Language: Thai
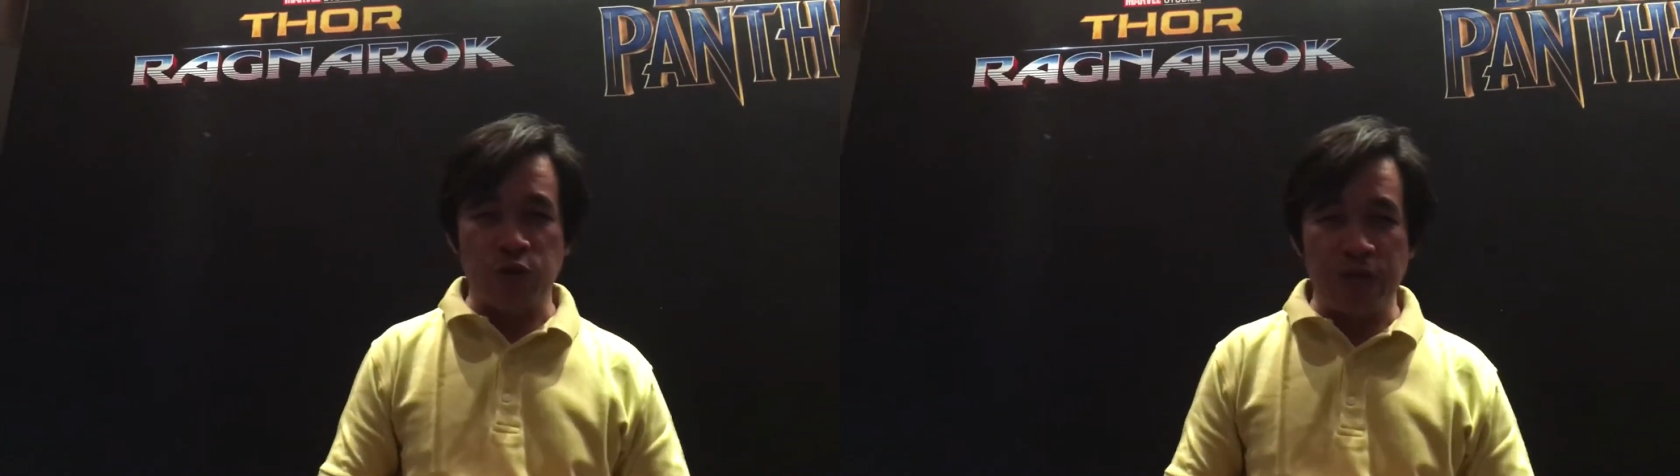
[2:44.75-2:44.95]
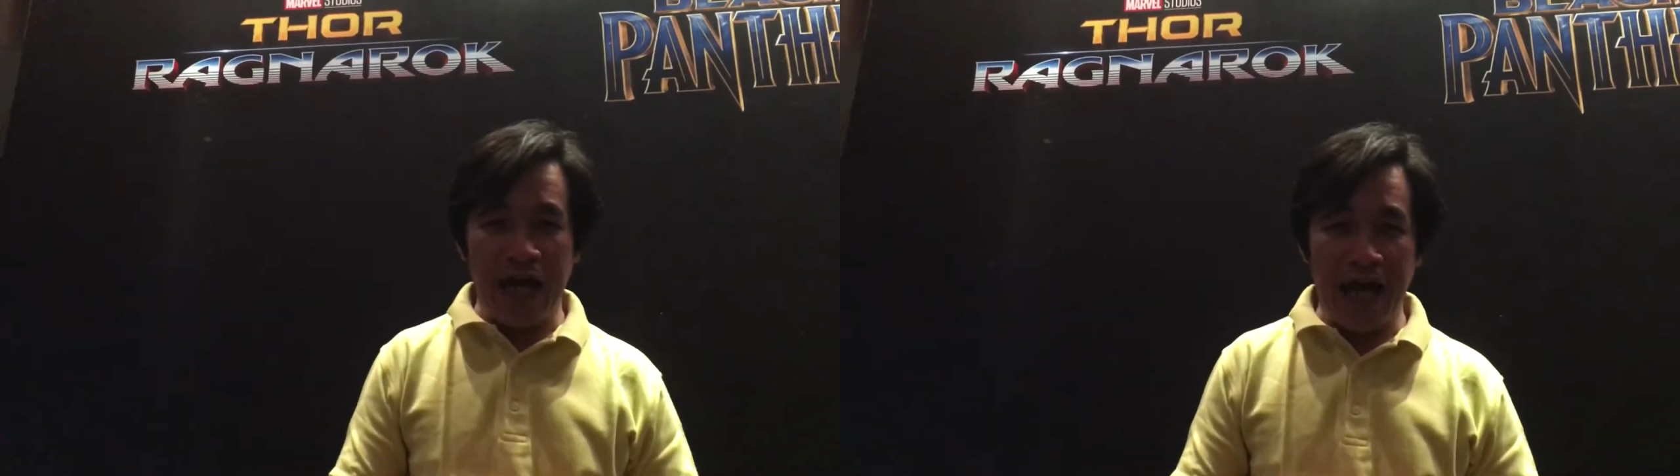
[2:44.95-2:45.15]

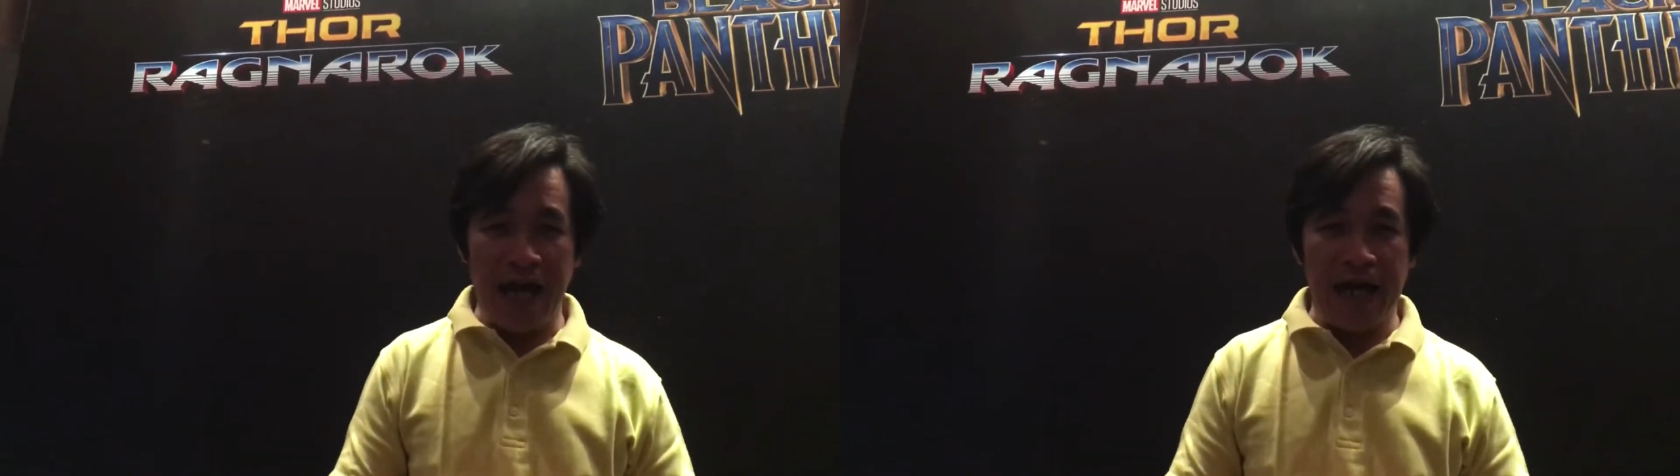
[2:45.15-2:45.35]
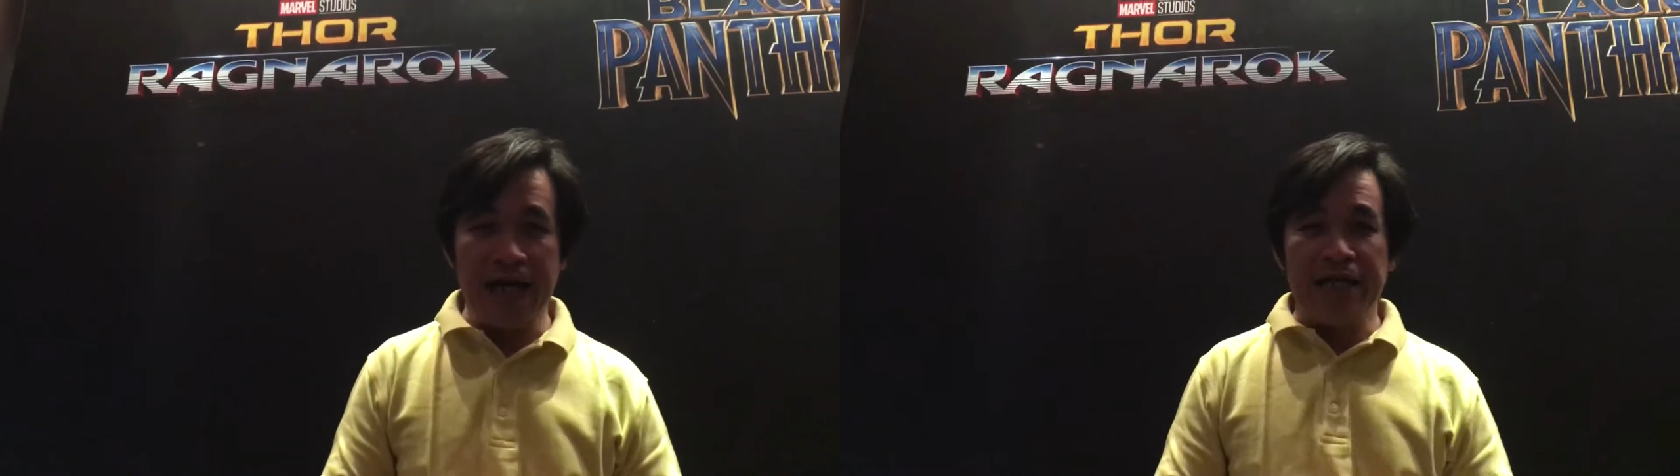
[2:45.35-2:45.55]

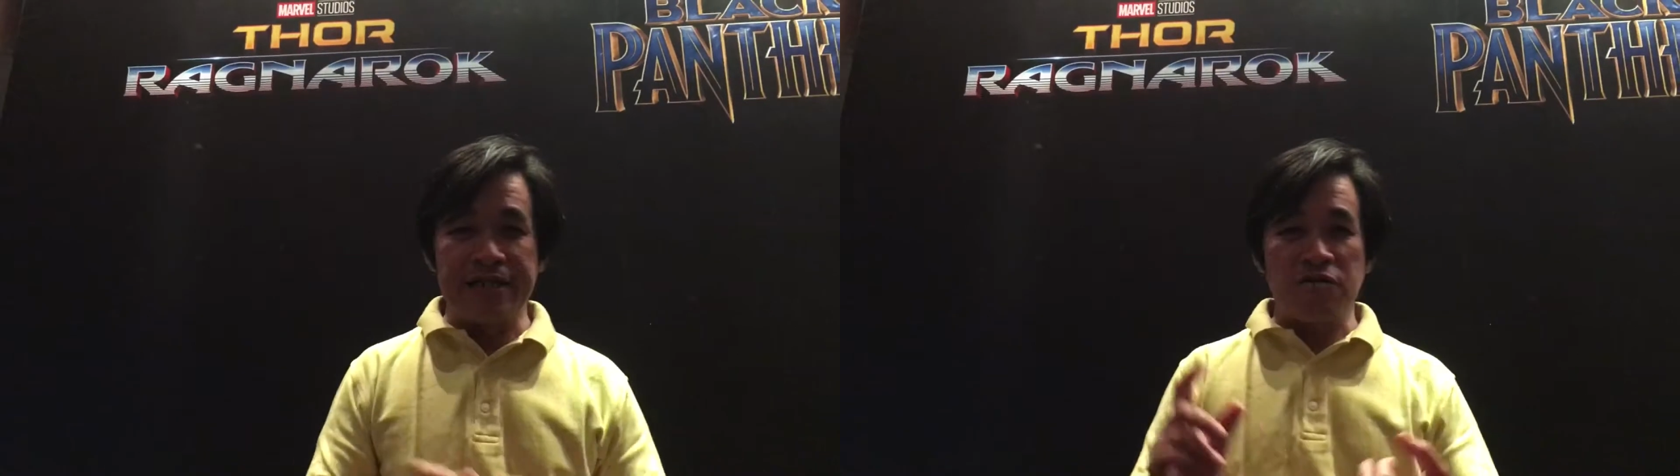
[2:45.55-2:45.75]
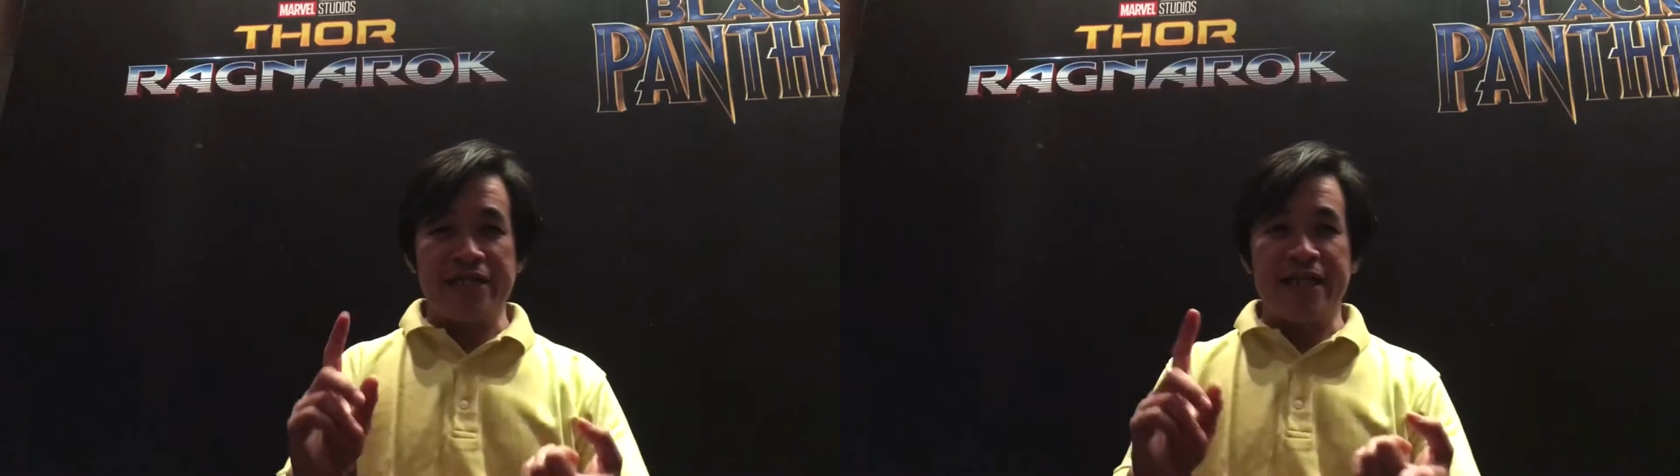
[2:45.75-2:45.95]
8.5
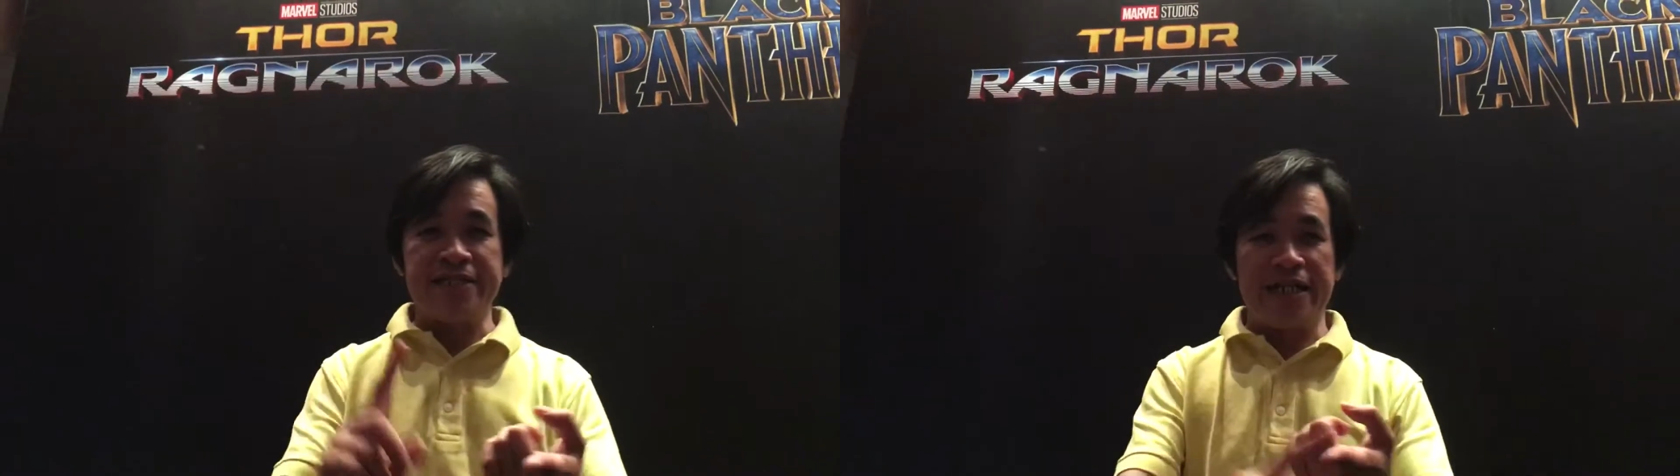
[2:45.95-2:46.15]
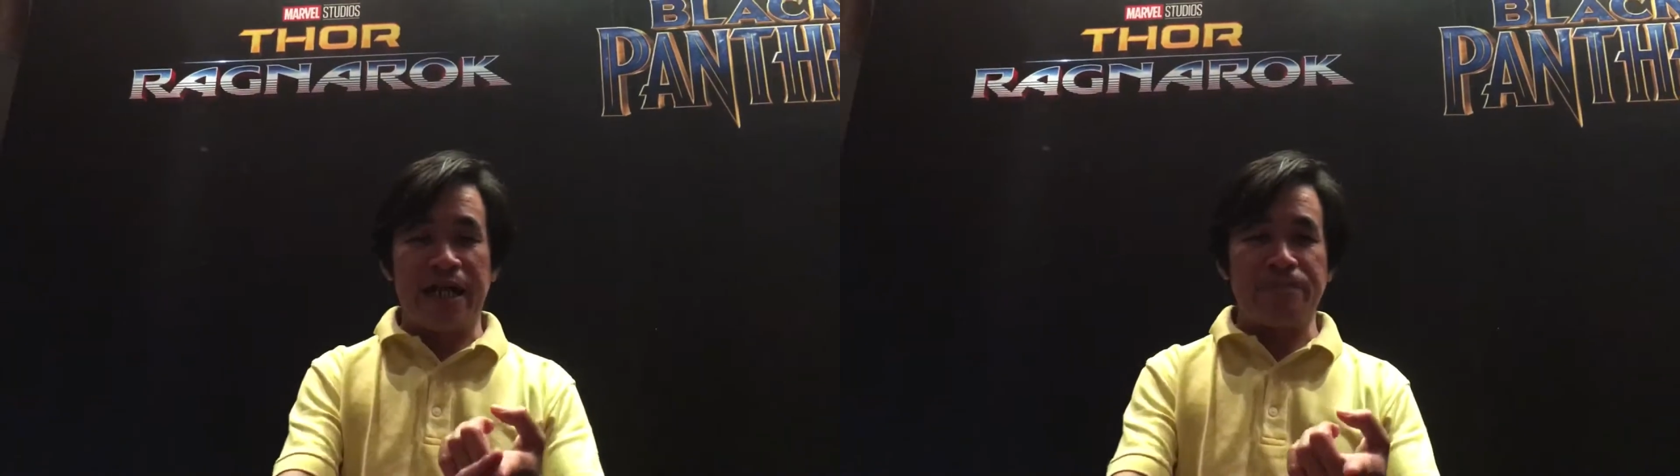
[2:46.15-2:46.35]
เราจะได้
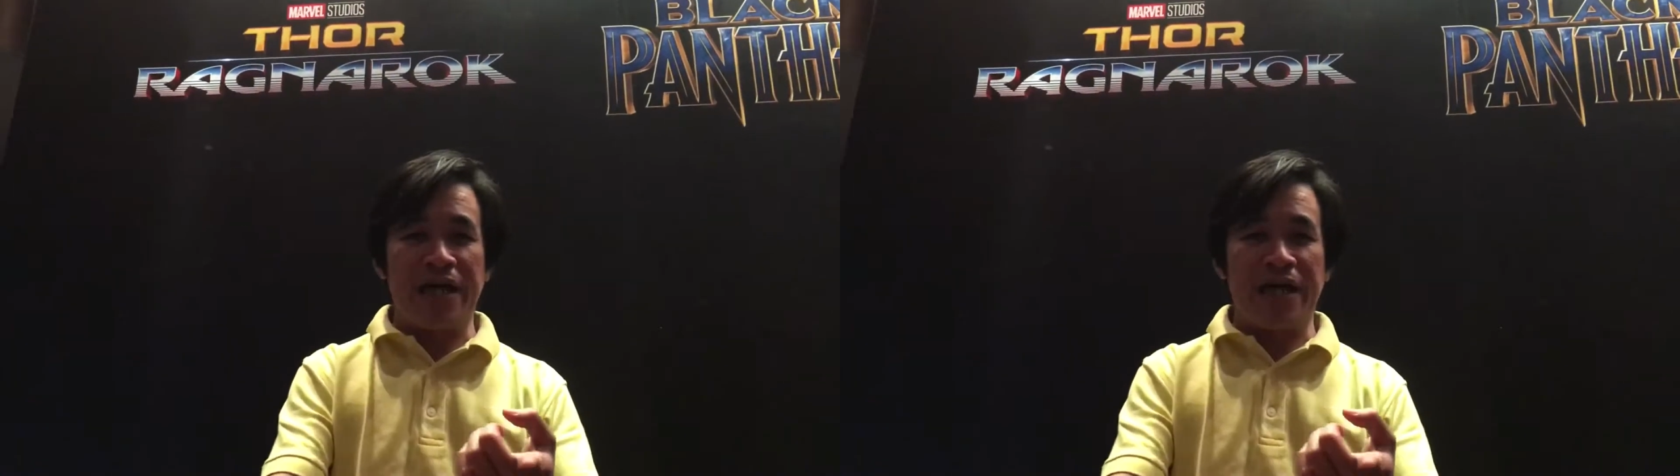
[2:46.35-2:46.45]
เจอกับ